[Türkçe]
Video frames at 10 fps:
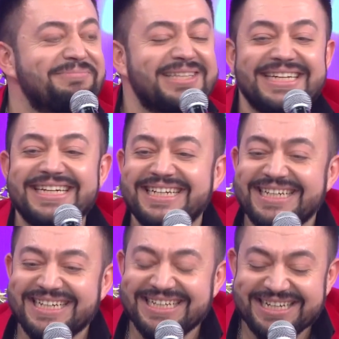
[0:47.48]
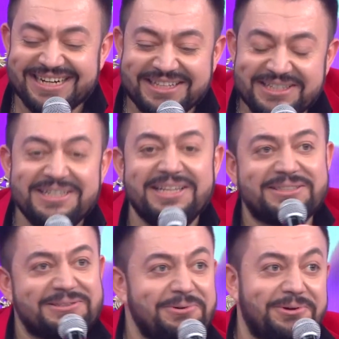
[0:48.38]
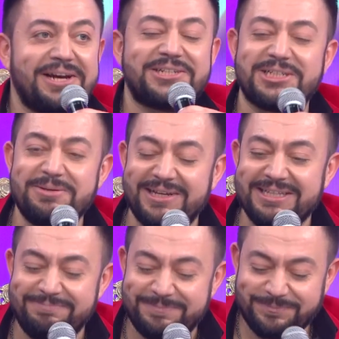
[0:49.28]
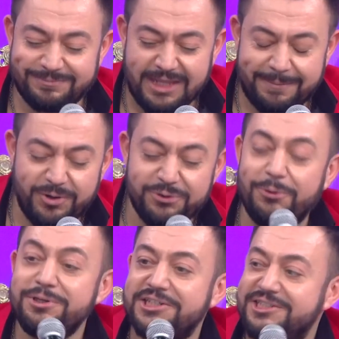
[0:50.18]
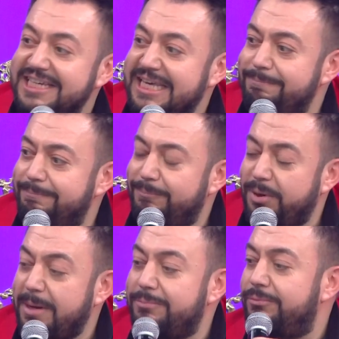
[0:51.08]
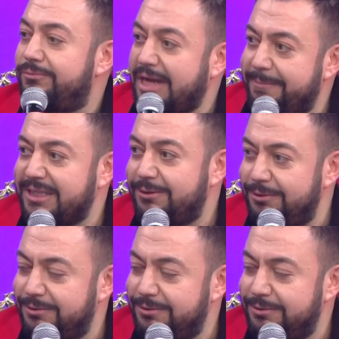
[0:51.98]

Şimdi Kadir İnanır çok yakışıklı bir adam. 10 yaşındayken babam rahmetli